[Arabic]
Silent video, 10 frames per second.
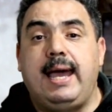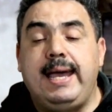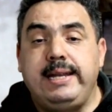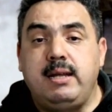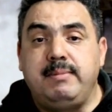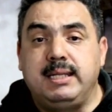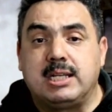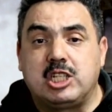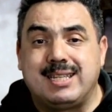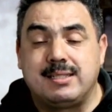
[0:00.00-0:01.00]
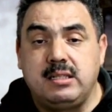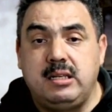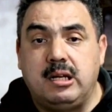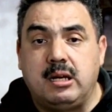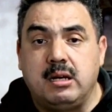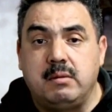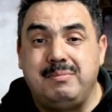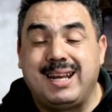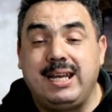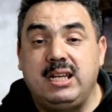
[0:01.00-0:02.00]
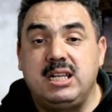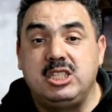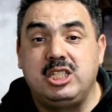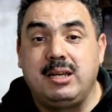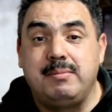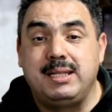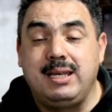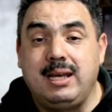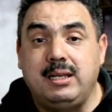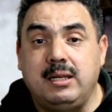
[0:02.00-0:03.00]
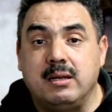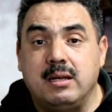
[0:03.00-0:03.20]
انا بعدا شخصيا من خلال التجربه ديالي